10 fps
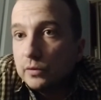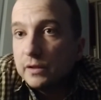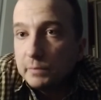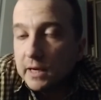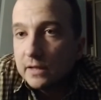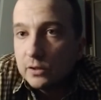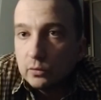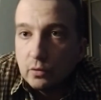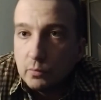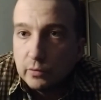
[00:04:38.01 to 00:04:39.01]

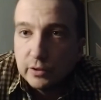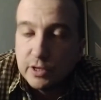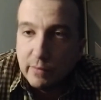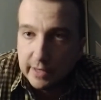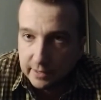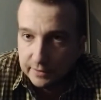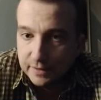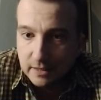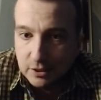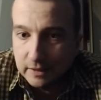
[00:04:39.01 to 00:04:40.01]
inspiracją do moich działań
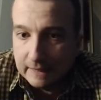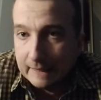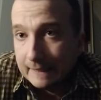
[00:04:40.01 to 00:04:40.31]
artystycznych.